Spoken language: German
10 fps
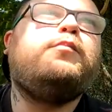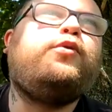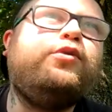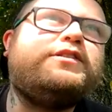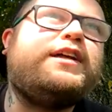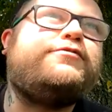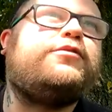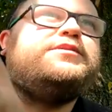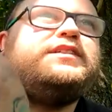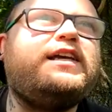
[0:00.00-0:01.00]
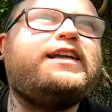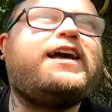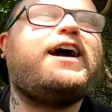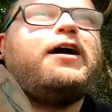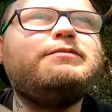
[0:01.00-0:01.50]
Plus der vom
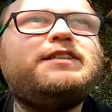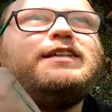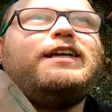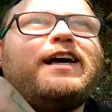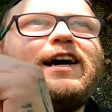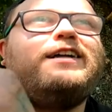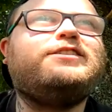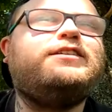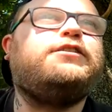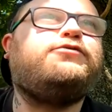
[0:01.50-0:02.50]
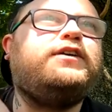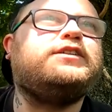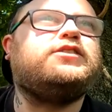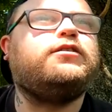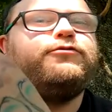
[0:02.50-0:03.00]
C-Day am C-Day, also nicht
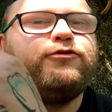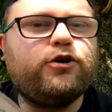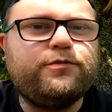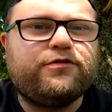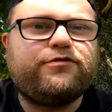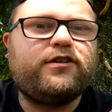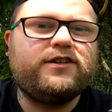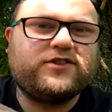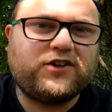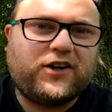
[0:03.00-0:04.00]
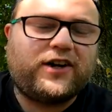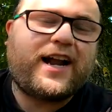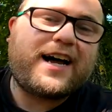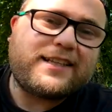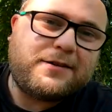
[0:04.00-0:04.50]
vier, sondern fünf. So,
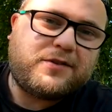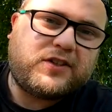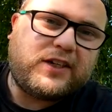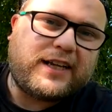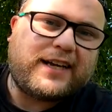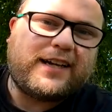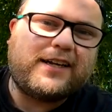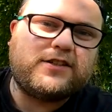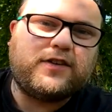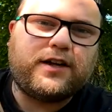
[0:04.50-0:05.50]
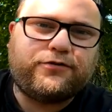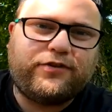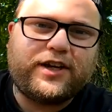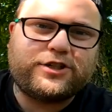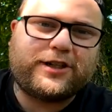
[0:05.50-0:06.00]
nach dem C-Day dann also wieder
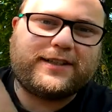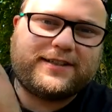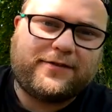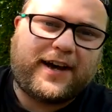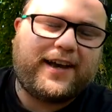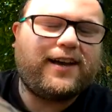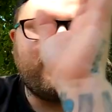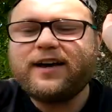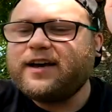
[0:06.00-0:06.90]
vier statt zwei.